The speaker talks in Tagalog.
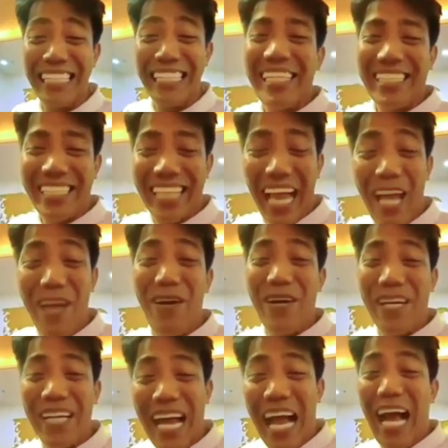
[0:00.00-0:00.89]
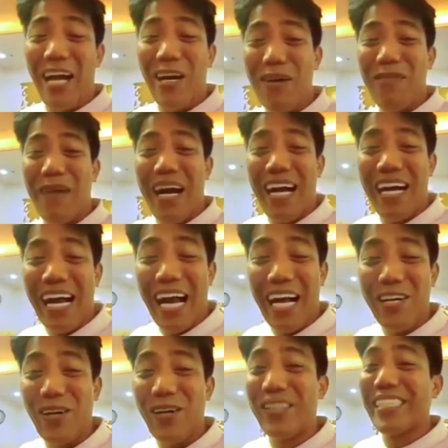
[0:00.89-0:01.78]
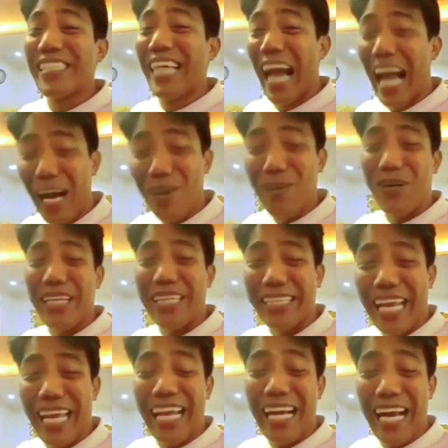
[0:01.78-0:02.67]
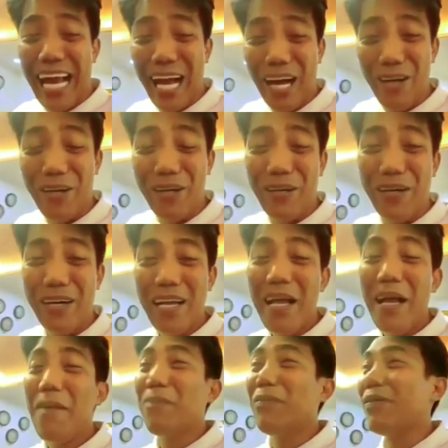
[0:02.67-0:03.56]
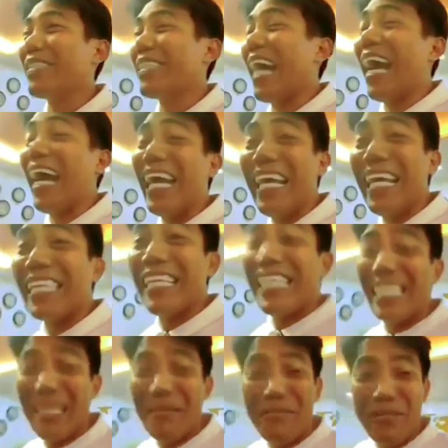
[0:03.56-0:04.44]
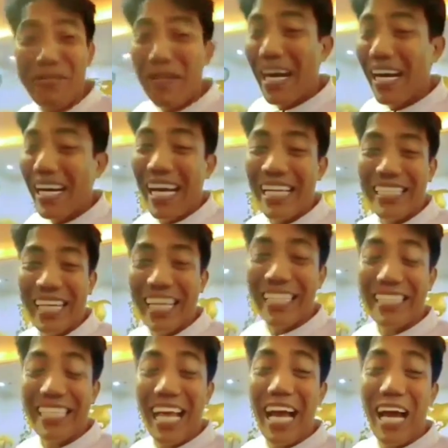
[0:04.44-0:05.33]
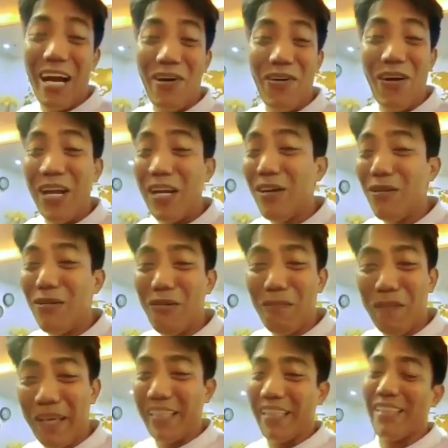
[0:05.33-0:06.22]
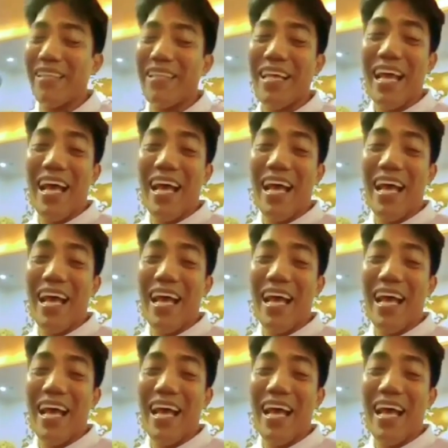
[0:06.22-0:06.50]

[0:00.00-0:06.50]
As tayong gago, makagago. Gago rin talaga ako. Putang ina, tignan mo yung mga nasa gasaan ko. Ang lulupit.